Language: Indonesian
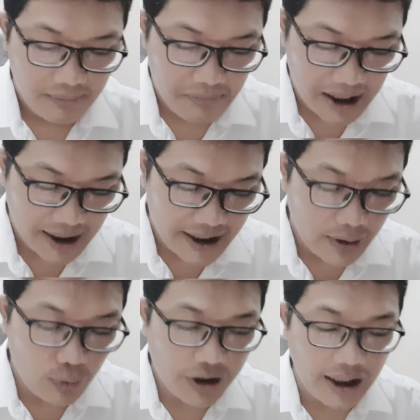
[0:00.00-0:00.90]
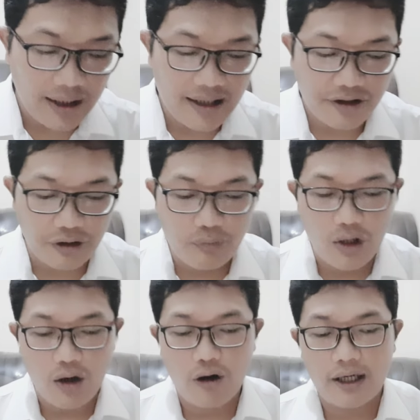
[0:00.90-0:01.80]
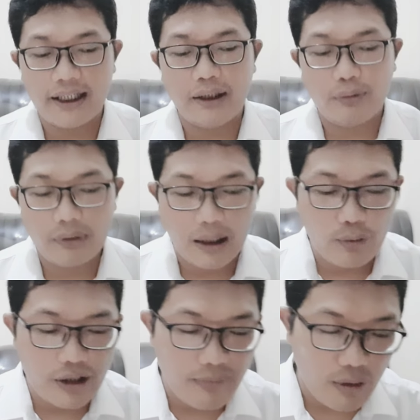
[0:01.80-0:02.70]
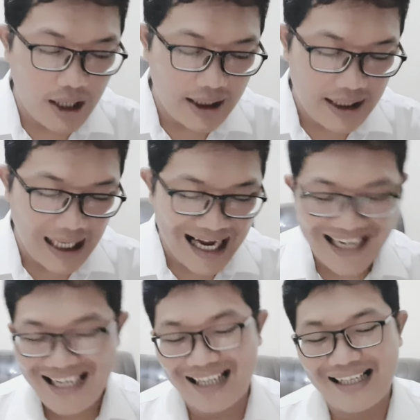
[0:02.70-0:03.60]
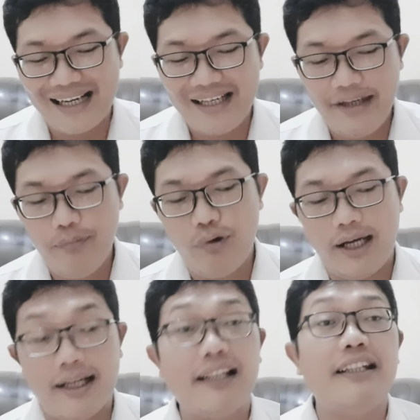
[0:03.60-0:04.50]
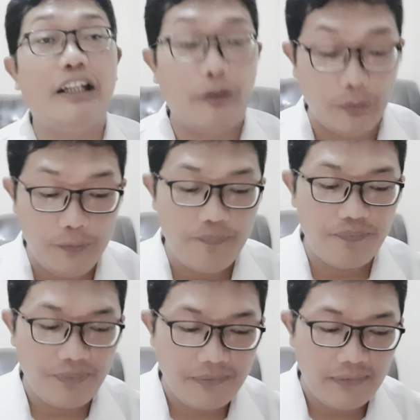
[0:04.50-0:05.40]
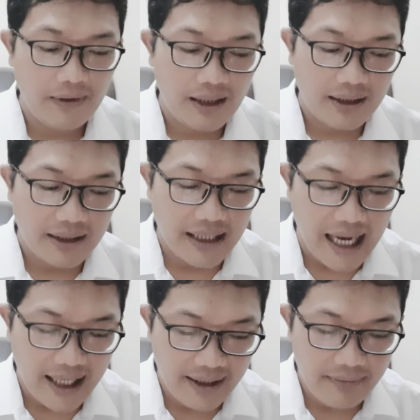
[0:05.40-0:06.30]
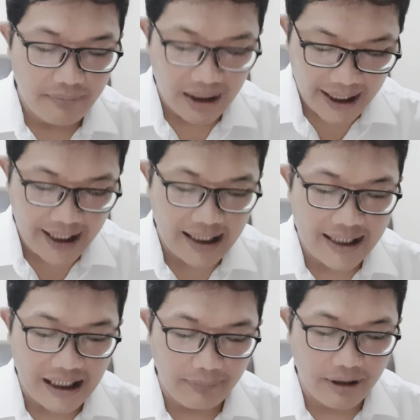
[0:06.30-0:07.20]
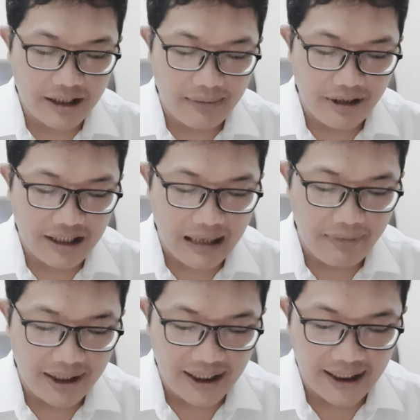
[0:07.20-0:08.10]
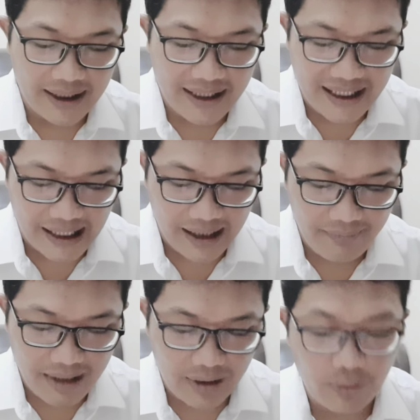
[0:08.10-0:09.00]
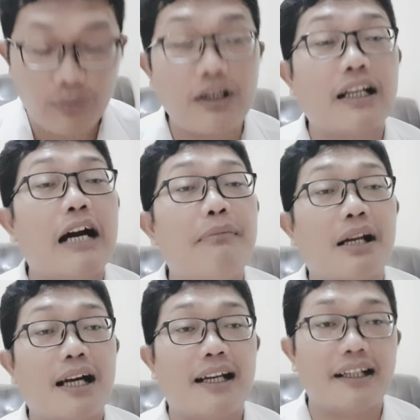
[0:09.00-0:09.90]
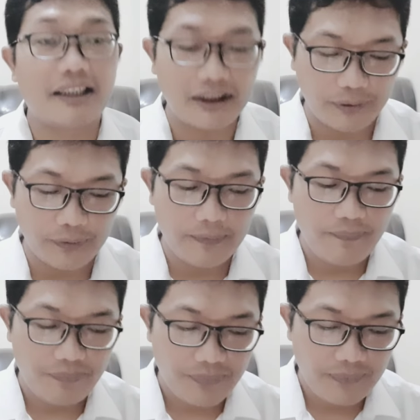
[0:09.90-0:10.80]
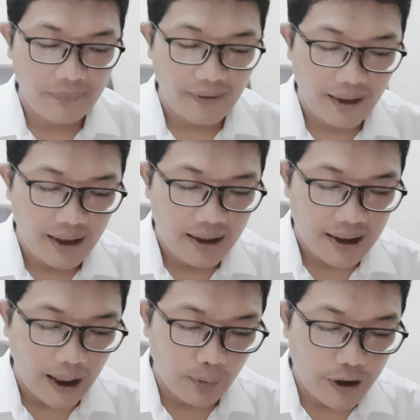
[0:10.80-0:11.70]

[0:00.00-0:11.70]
Maka diusirnya semua orang itu, lalu dibawanya ayah dan ibu anak itu, dan mereka yang bersama-sama dengan dia masuk ke kamar anak itu. Lalu